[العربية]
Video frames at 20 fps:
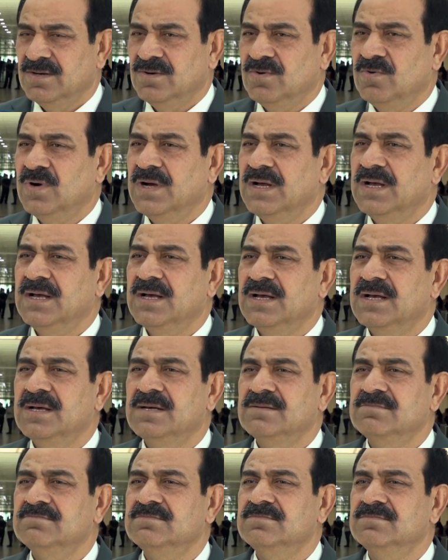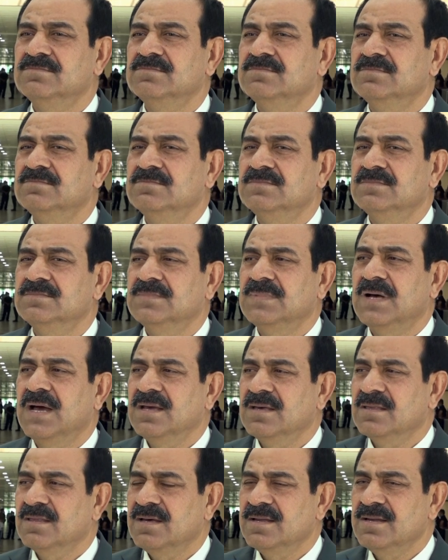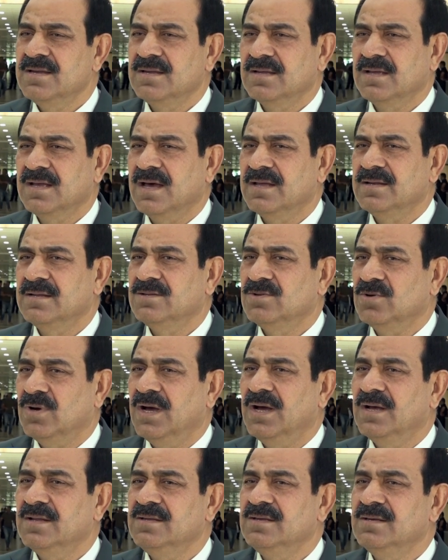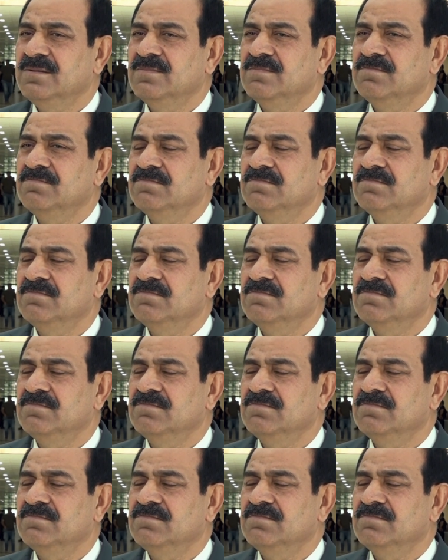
وأيضا كانت تعاني